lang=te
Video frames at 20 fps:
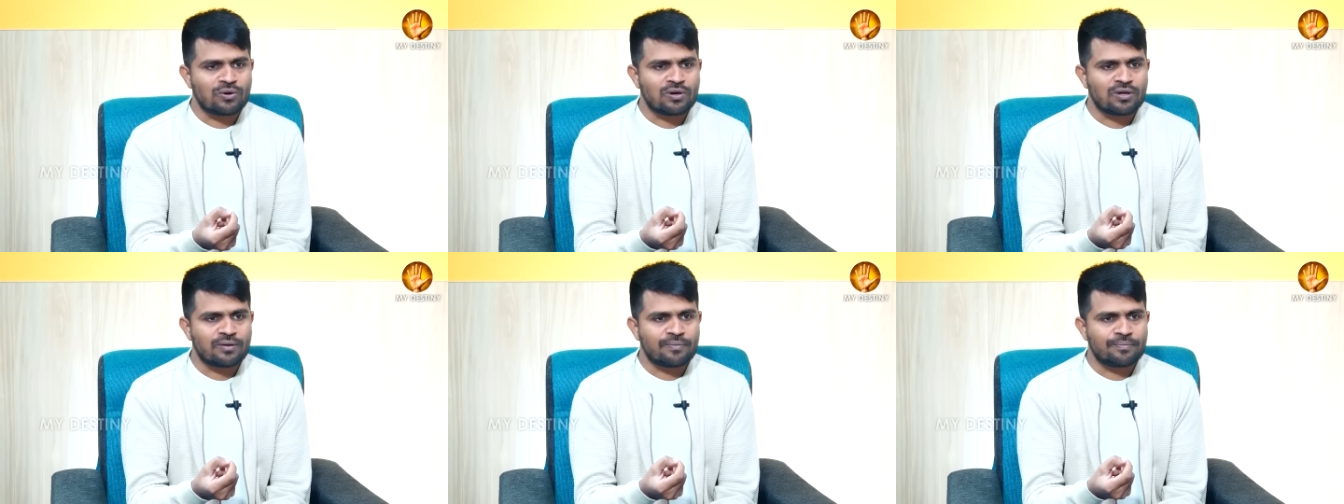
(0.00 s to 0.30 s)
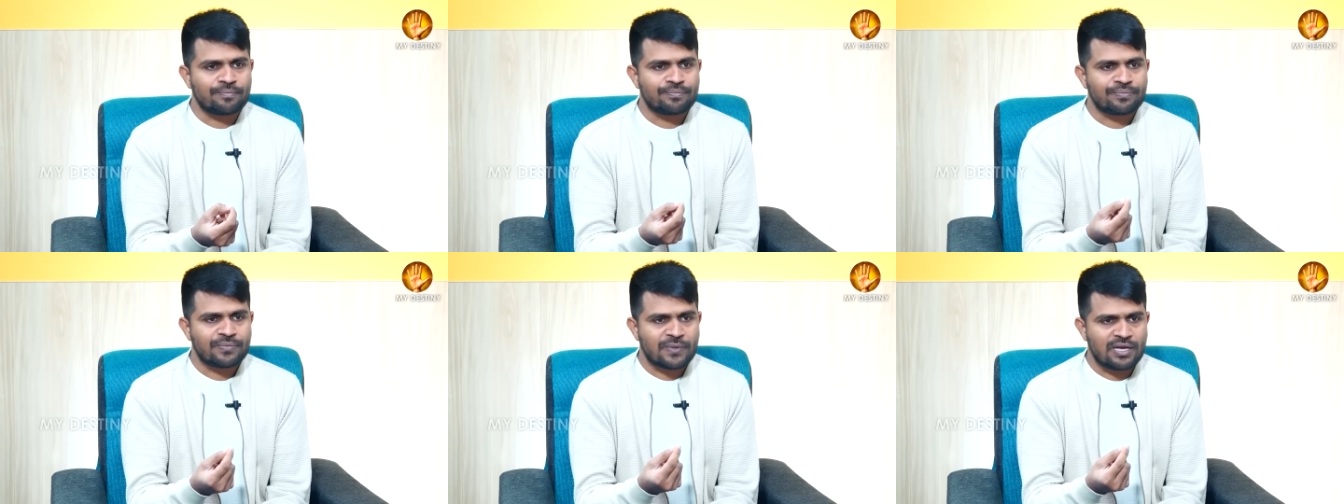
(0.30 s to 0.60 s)
కూడా
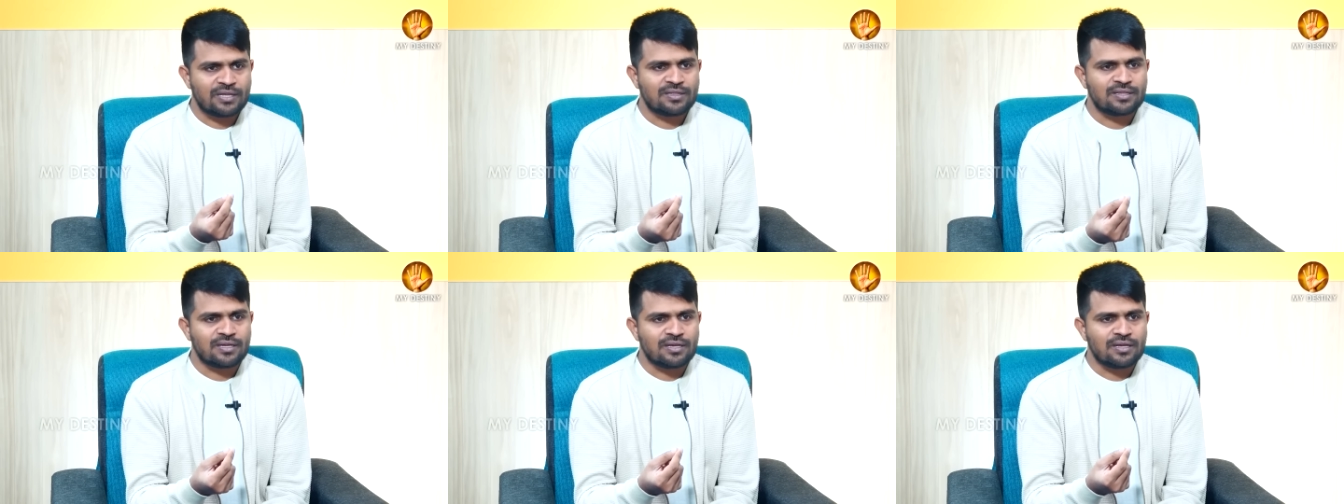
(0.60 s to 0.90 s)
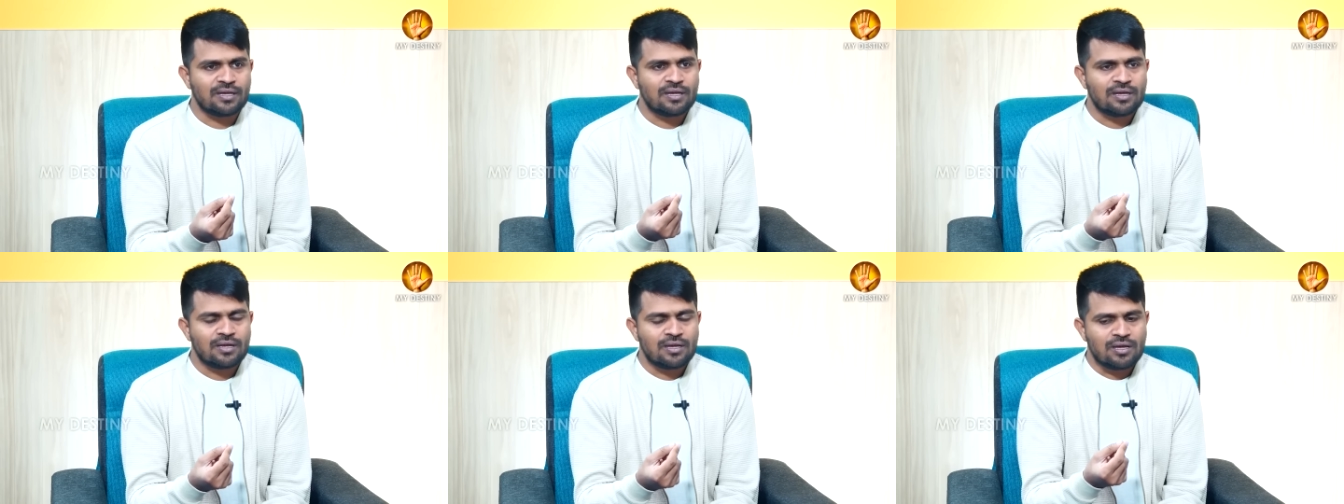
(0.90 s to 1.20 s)
అయితే
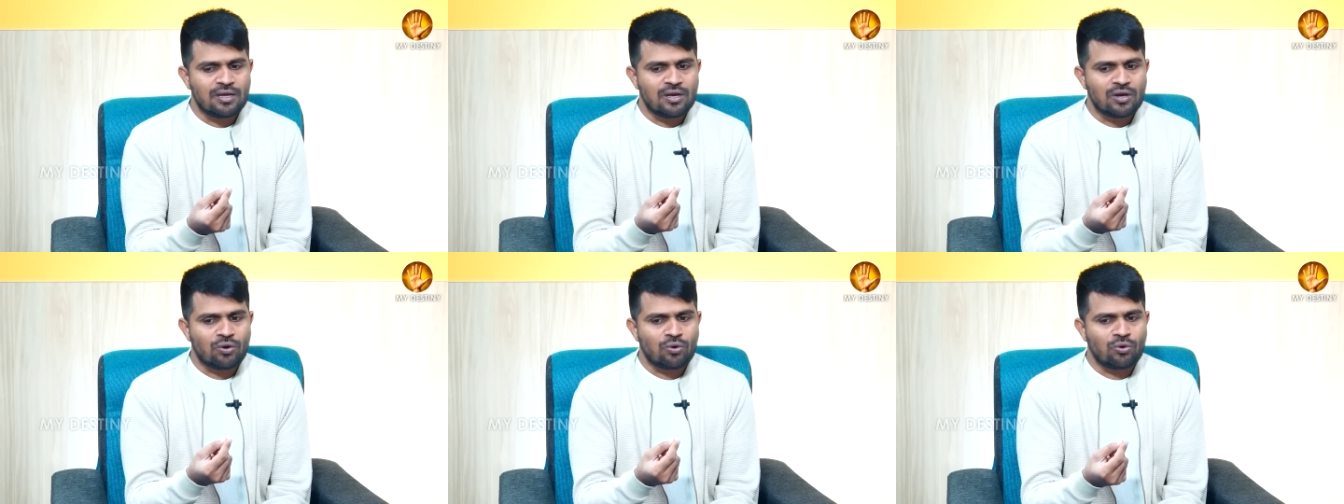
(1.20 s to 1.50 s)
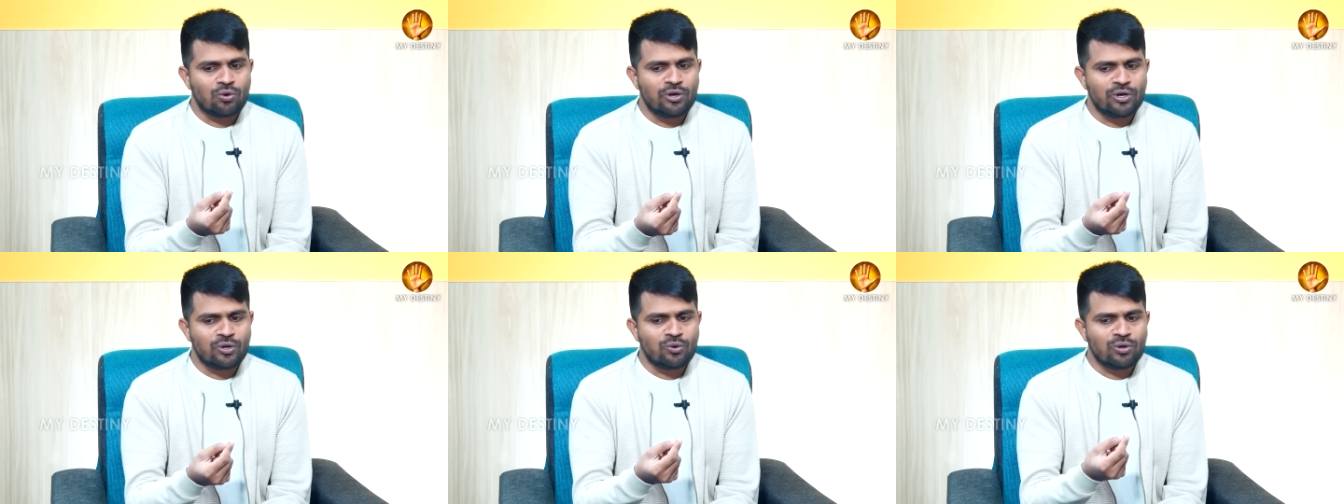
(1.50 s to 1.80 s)

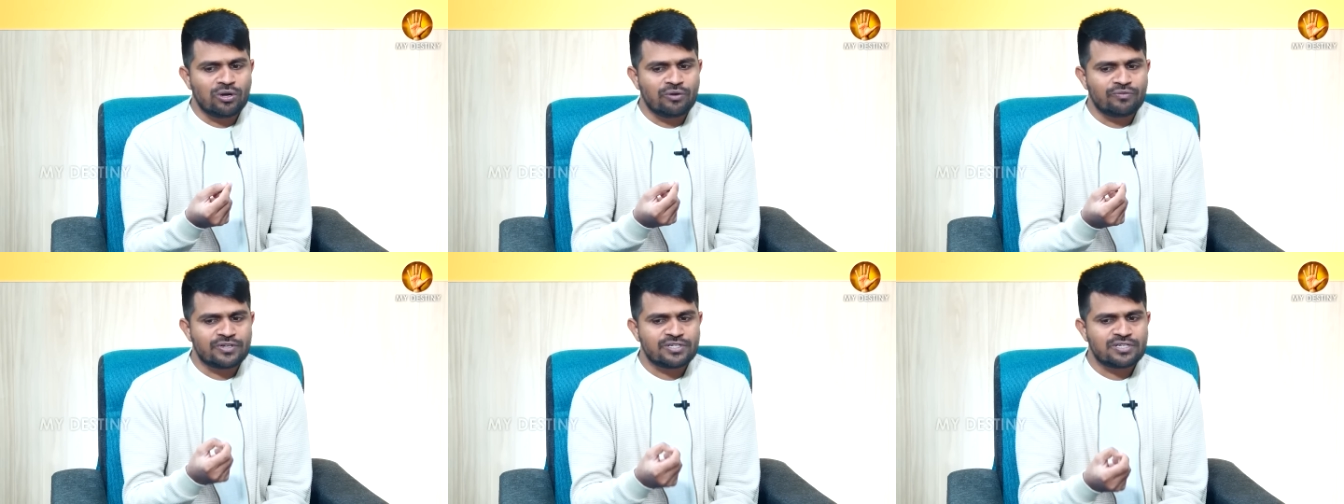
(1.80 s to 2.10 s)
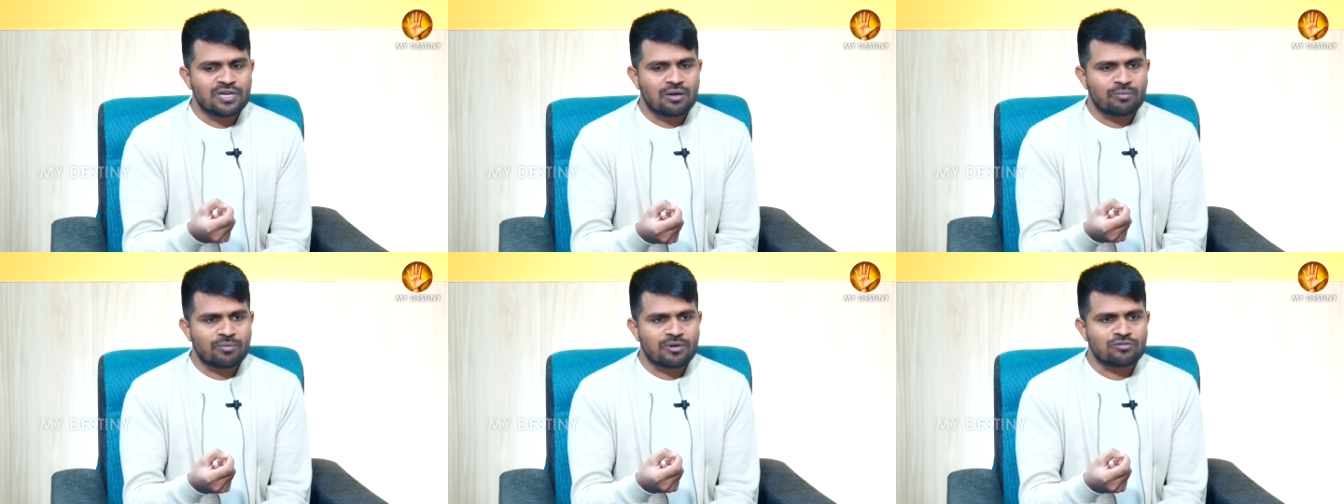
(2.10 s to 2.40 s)
కొన్ని కొన్ని
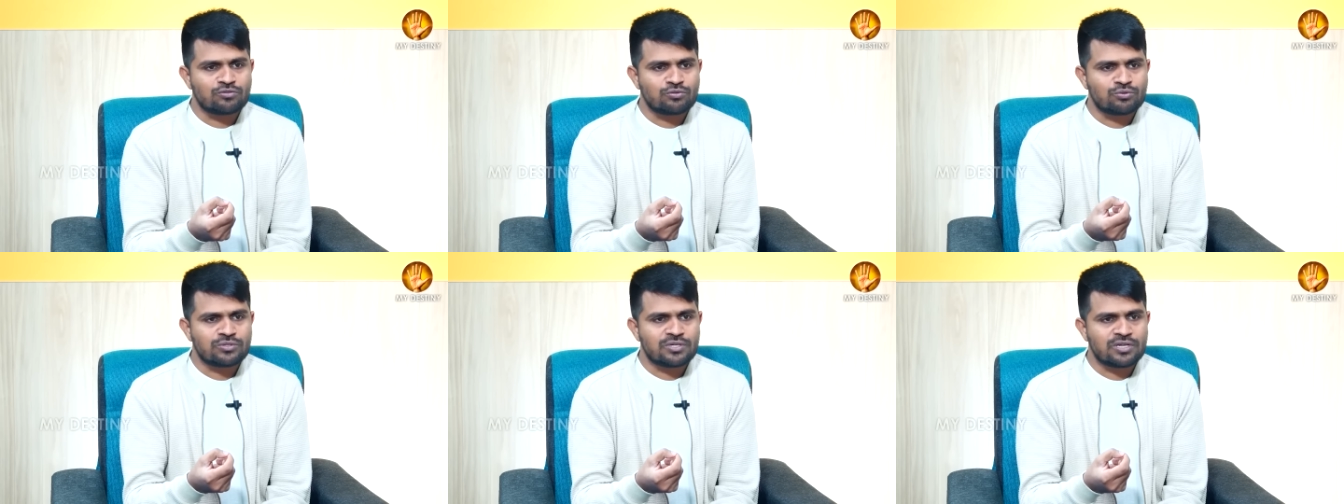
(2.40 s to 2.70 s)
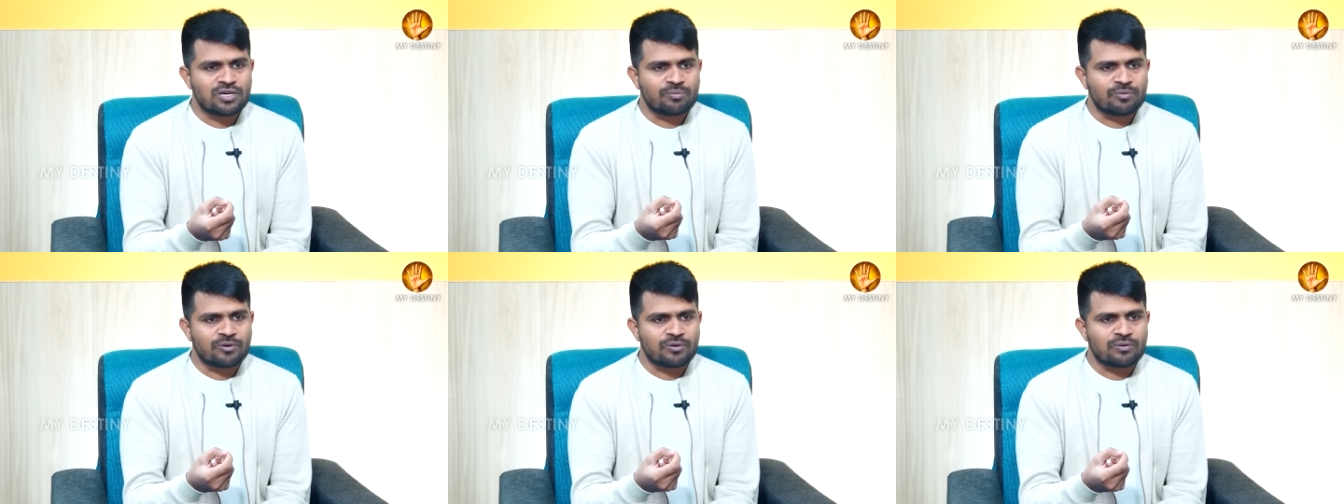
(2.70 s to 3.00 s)
విషయాలు మనం
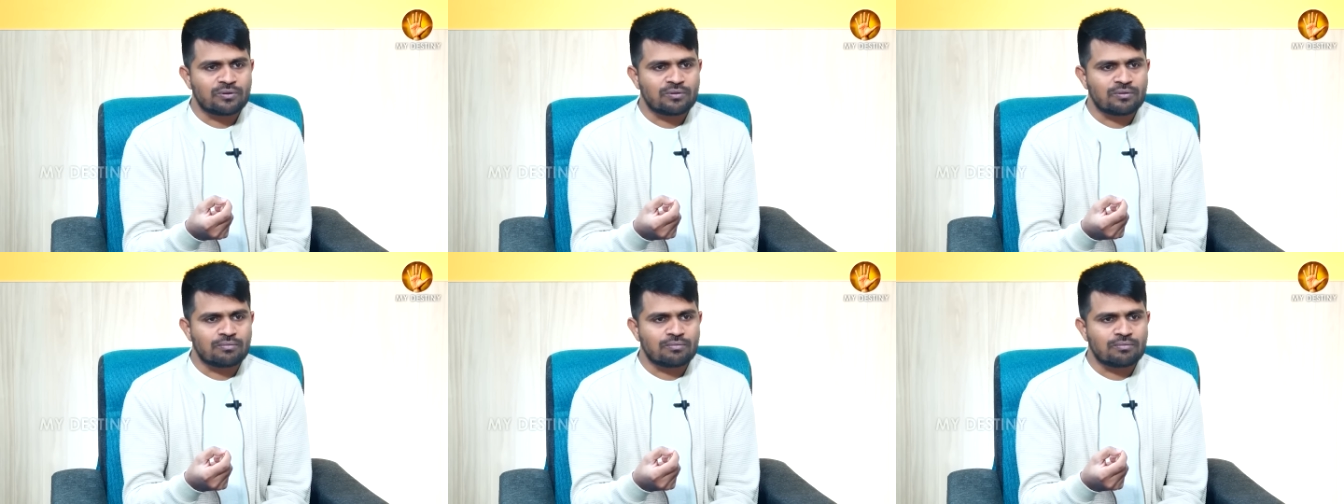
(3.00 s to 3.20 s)
చూసేటప్పుడు